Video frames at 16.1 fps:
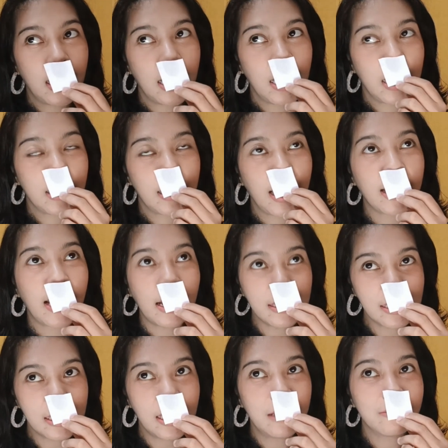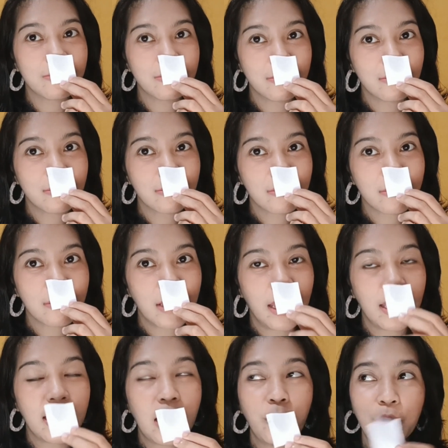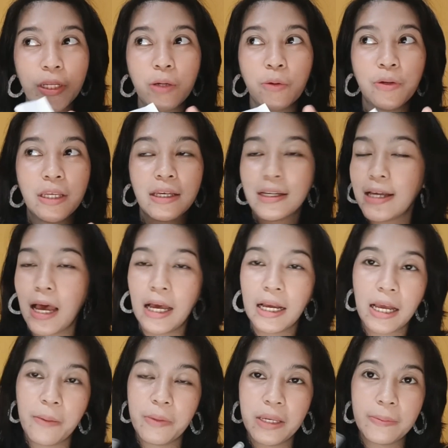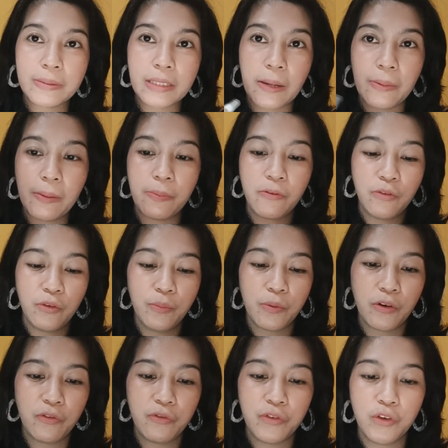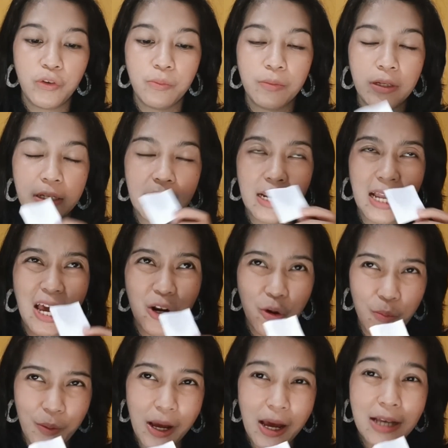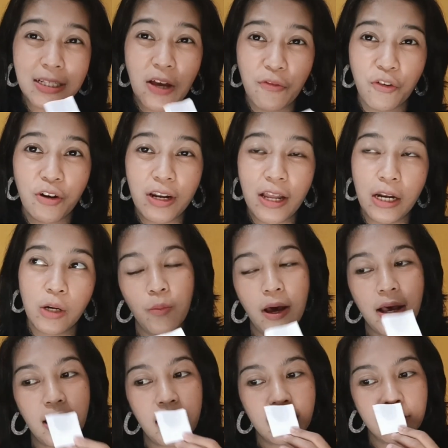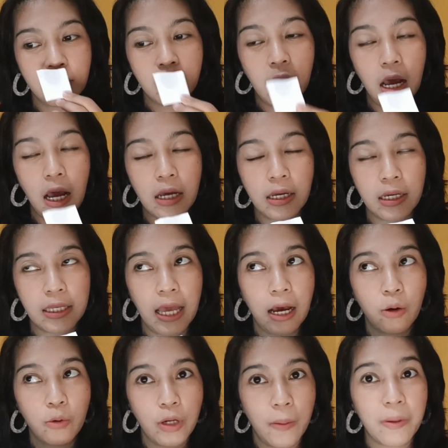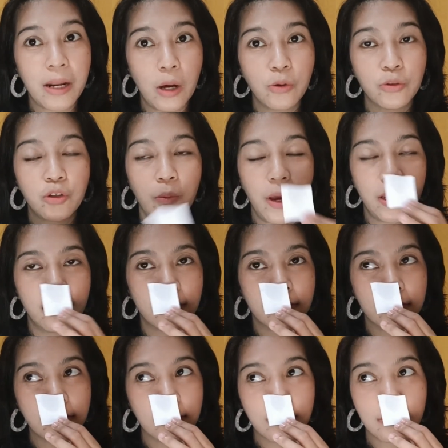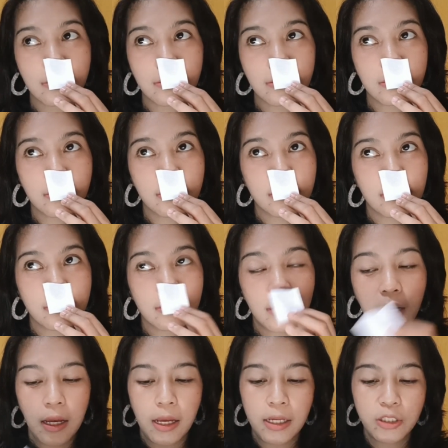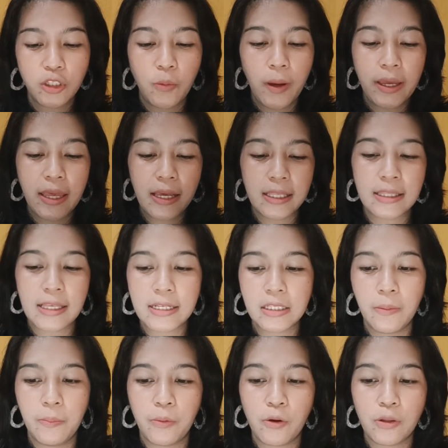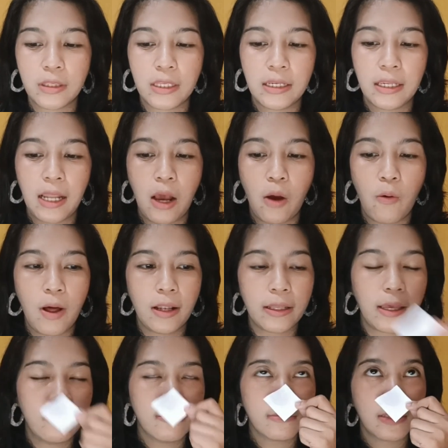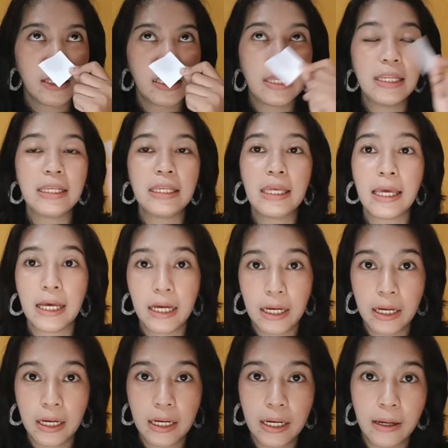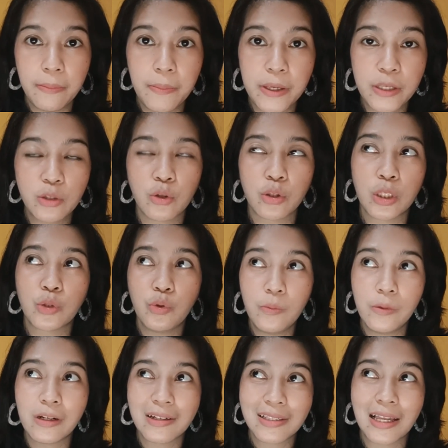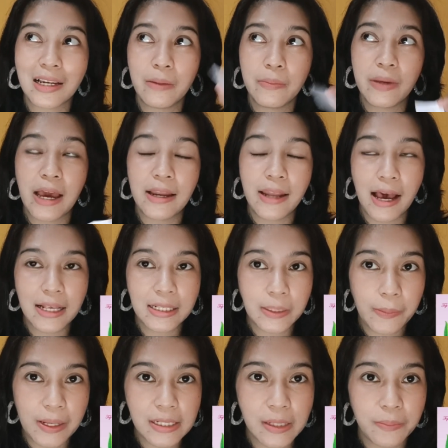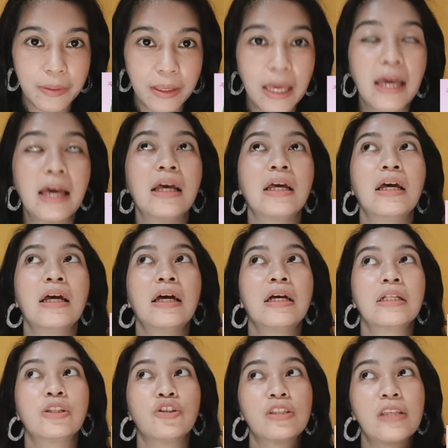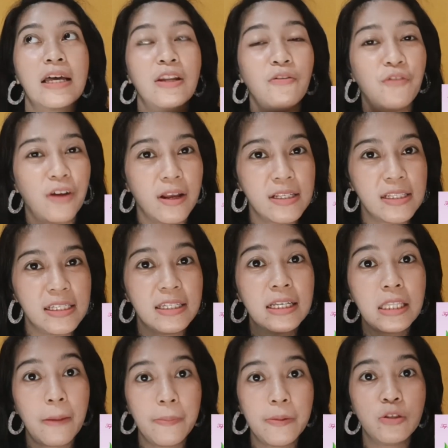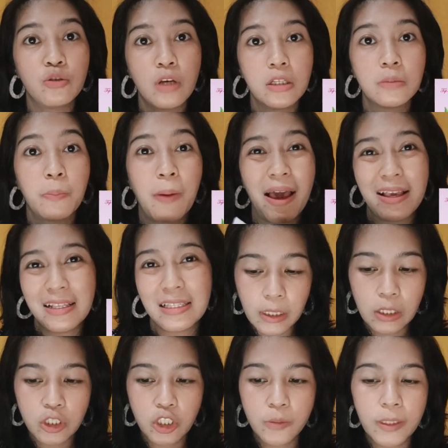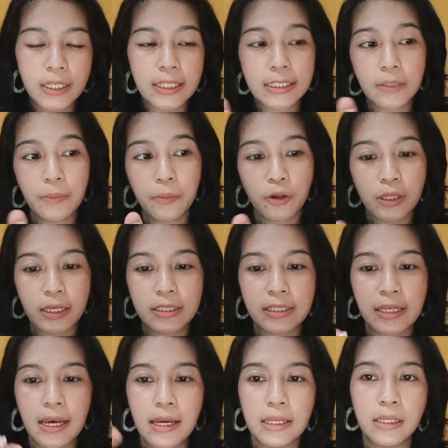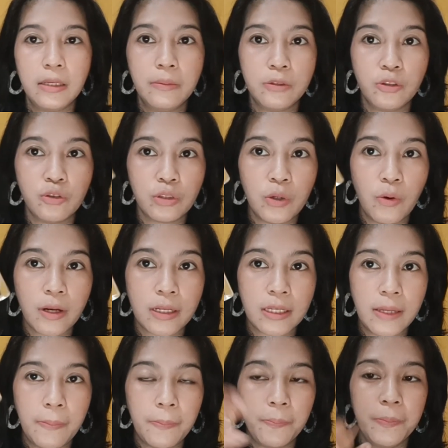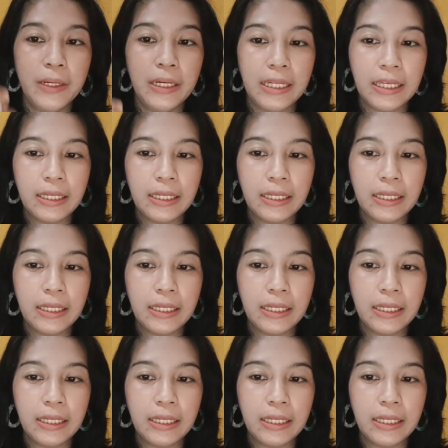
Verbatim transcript: Enak sih. Enak unik-unik, nggak nggak mirip sama perfume-perfume dengan aroma saffron dan rose uh, eh, yang udah pernah aku cobain. Coba ya kita semprotin awalnya. Jadi ini uh, base note-nya tuh berkesan lebih ada asam-asamnya, terus ada freshy-nya tapi juga spicy. Coba kita semprot aja. Ini justru warnanya bening.